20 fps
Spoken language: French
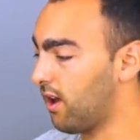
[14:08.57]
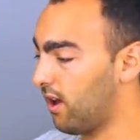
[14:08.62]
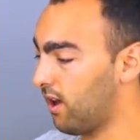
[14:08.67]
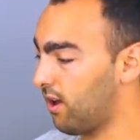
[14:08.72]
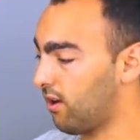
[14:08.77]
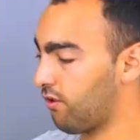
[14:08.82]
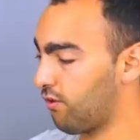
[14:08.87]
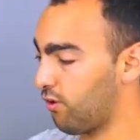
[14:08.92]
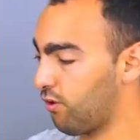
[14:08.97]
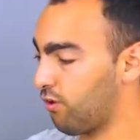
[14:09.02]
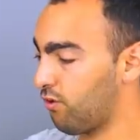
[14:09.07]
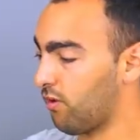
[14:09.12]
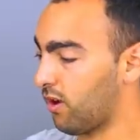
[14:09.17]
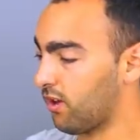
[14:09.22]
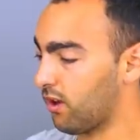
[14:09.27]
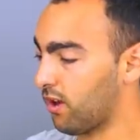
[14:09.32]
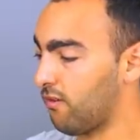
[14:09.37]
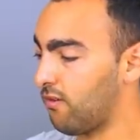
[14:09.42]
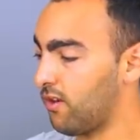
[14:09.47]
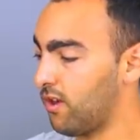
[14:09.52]
là je vais devoir
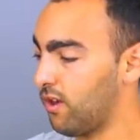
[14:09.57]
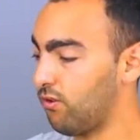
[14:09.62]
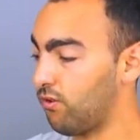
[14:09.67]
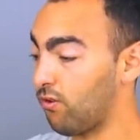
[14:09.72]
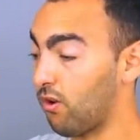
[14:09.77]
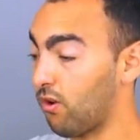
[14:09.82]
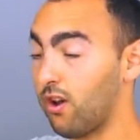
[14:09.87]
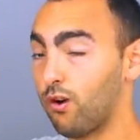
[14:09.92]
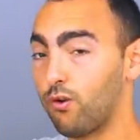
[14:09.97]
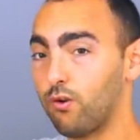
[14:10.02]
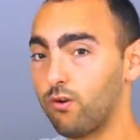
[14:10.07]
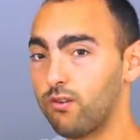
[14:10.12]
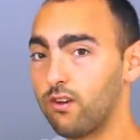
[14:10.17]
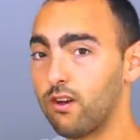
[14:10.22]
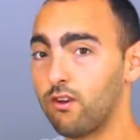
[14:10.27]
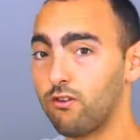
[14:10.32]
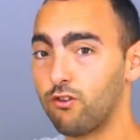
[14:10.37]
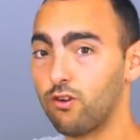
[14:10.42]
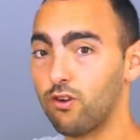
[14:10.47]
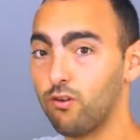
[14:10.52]
travailler sur
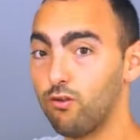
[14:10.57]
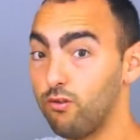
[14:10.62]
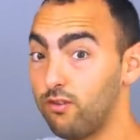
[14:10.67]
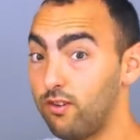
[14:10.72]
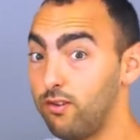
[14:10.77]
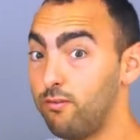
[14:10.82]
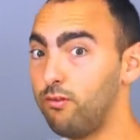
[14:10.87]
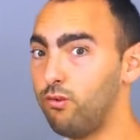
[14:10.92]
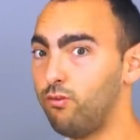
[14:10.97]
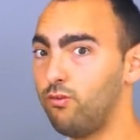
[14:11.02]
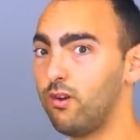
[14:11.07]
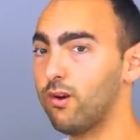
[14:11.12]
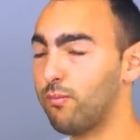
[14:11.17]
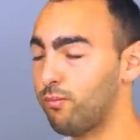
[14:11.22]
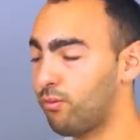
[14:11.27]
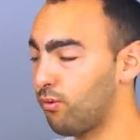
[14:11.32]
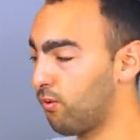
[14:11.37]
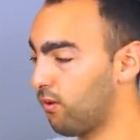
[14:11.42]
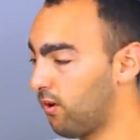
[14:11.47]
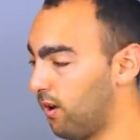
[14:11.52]
l'arrosage, le diminuer un
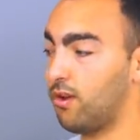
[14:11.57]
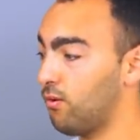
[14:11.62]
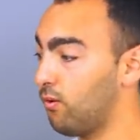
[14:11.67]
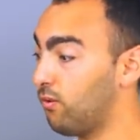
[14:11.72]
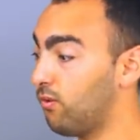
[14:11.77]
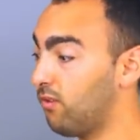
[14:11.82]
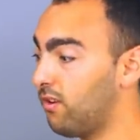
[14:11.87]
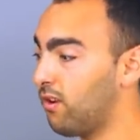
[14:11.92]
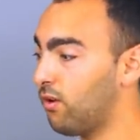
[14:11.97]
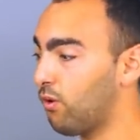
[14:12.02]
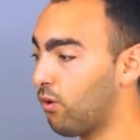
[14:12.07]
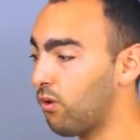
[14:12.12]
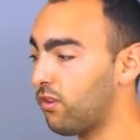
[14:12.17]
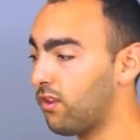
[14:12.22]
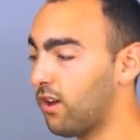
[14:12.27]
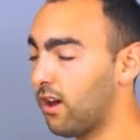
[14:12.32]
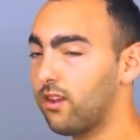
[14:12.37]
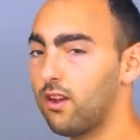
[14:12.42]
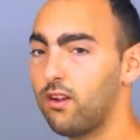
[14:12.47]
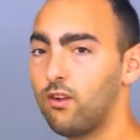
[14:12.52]
peu, et aussi
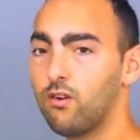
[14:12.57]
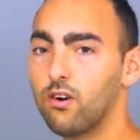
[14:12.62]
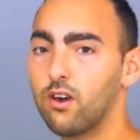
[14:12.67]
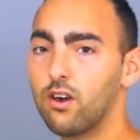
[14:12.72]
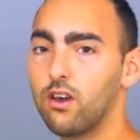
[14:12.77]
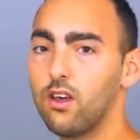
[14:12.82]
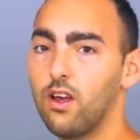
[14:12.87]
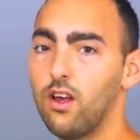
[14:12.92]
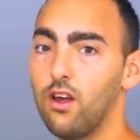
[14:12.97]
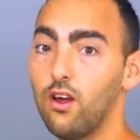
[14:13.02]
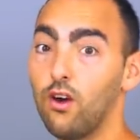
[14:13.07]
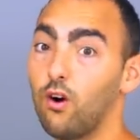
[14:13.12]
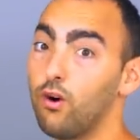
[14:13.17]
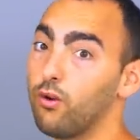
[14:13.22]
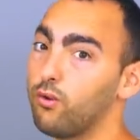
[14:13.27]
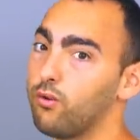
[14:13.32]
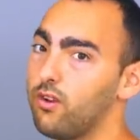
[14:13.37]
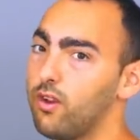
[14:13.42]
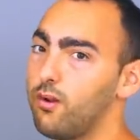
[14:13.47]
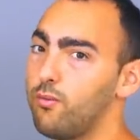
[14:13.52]
retarder l'engrais, en
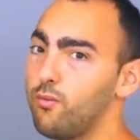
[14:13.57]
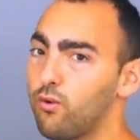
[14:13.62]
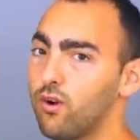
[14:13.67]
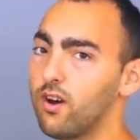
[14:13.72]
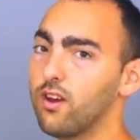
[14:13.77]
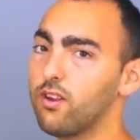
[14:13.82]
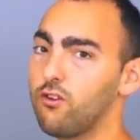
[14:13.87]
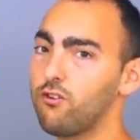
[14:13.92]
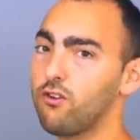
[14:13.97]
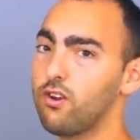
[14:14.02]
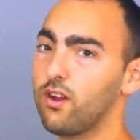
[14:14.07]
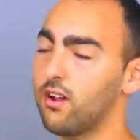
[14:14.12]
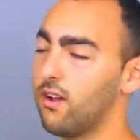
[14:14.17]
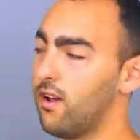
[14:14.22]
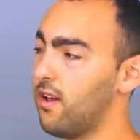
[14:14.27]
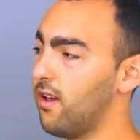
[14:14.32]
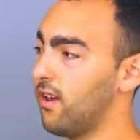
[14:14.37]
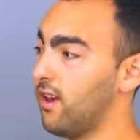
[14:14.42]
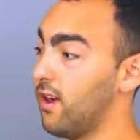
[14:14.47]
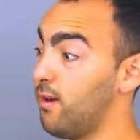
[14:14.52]
donner moins déjà,
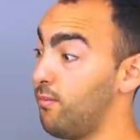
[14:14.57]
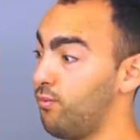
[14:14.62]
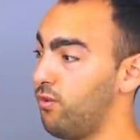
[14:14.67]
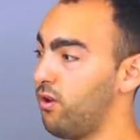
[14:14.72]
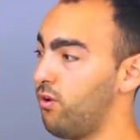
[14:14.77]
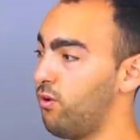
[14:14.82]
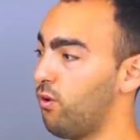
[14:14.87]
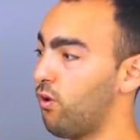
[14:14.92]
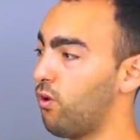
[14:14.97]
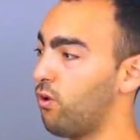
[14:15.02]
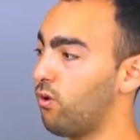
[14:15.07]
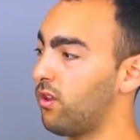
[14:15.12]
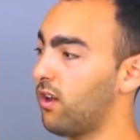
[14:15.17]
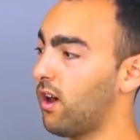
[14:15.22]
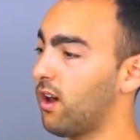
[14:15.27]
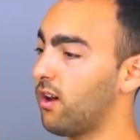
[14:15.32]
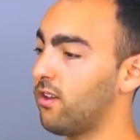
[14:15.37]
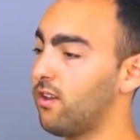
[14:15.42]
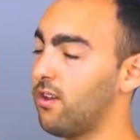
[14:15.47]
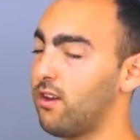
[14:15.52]
et puis le
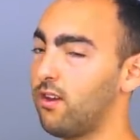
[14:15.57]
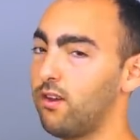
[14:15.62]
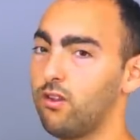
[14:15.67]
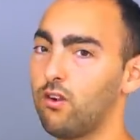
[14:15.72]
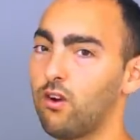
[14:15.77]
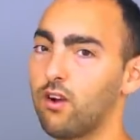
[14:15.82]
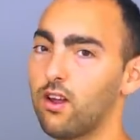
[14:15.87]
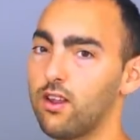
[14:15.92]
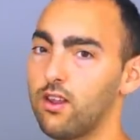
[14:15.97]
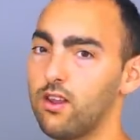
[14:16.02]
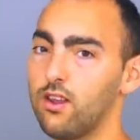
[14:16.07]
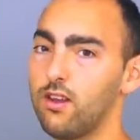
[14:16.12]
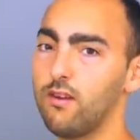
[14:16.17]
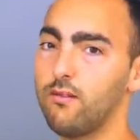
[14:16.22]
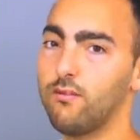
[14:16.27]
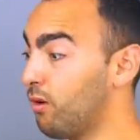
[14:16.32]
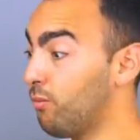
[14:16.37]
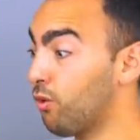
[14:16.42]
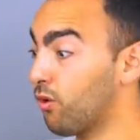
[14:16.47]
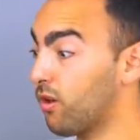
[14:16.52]
retarder dans l'année
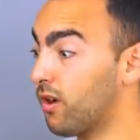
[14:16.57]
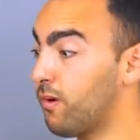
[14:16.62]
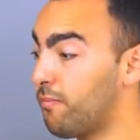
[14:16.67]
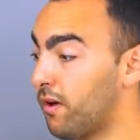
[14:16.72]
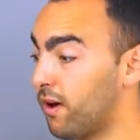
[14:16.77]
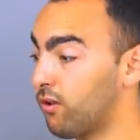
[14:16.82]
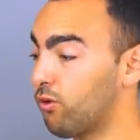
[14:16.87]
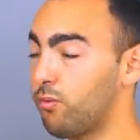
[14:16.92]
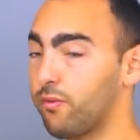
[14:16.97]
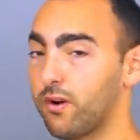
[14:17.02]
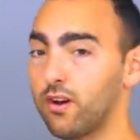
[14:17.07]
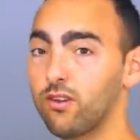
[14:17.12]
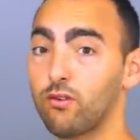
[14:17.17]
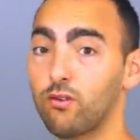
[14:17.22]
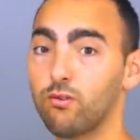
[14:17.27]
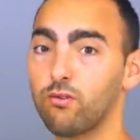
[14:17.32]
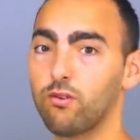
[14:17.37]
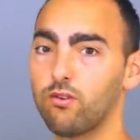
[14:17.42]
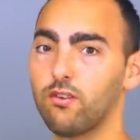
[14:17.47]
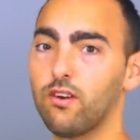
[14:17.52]
pour qu'il parte au printemps
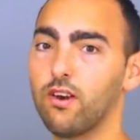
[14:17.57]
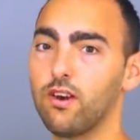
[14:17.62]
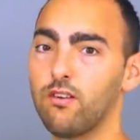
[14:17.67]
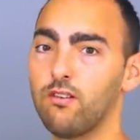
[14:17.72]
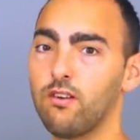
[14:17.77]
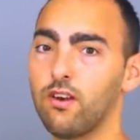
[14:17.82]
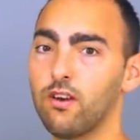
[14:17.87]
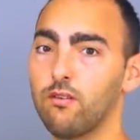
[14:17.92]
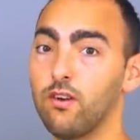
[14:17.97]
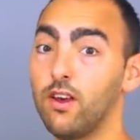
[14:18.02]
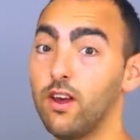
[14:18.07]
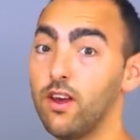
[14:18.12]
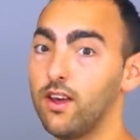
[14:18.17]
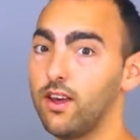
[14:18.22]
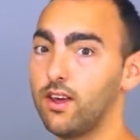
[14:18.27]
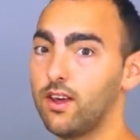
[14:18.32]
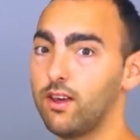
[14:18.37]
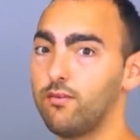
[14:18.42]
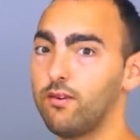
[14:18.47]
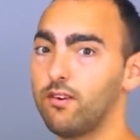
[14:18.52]
sur ses réserves
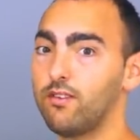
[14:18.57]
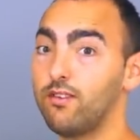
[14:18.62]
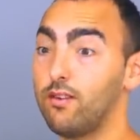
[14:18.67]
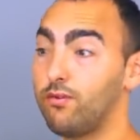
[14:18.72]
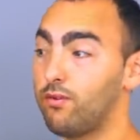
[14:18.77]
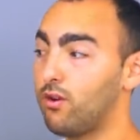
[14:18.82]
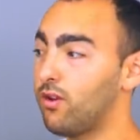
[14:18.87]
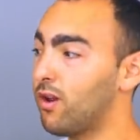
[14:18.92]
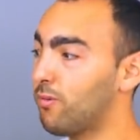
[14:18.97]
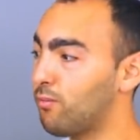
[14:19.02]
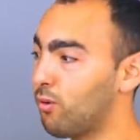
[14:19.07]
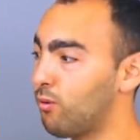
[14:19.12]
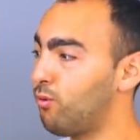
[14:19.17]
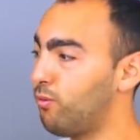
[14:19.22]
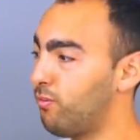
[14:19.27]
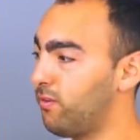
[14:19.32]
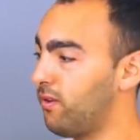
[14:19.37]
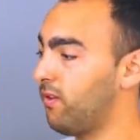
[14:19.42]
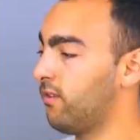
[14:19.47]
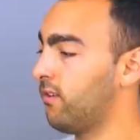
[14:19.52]
et qu'il fasse des feuilles un peu plus
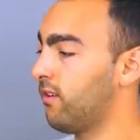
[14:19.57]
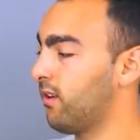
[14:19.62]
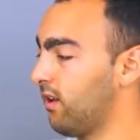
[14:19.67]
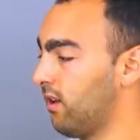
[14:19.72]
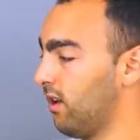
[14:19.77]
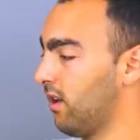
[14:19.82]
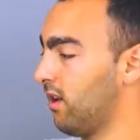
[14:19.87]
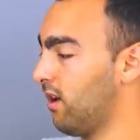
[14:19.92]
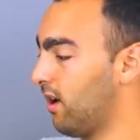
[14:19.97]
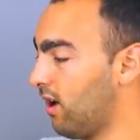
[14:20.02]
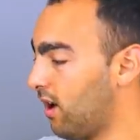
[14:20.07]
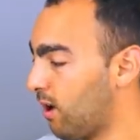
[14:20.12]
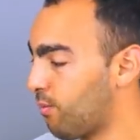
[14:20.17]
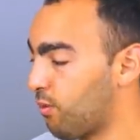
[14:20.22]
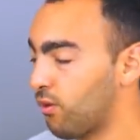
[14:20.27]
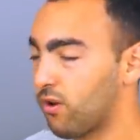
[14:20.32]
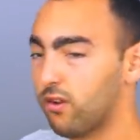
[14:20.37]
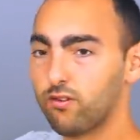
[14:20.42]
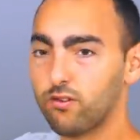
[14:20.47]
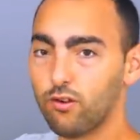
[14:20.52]
petites. Là,
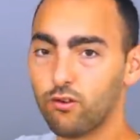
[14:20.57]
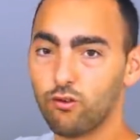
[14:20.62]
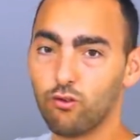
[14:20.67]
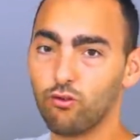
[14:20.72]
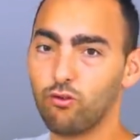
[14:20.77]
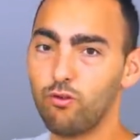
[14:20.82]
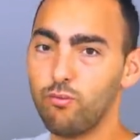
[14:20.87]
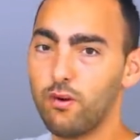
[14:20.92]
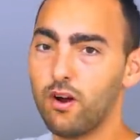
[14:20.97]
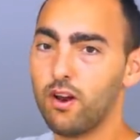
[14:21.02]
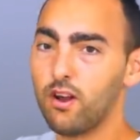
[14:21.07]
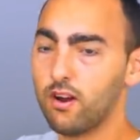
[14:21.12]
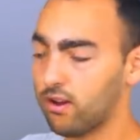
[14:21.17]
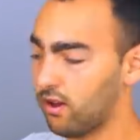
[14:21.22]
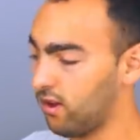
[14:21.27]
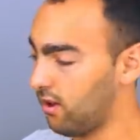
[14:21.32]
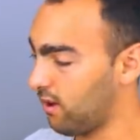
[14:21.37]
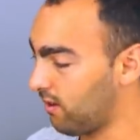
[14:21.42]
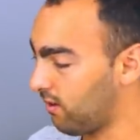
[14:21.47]
pour l'instant, j'en suis pas là.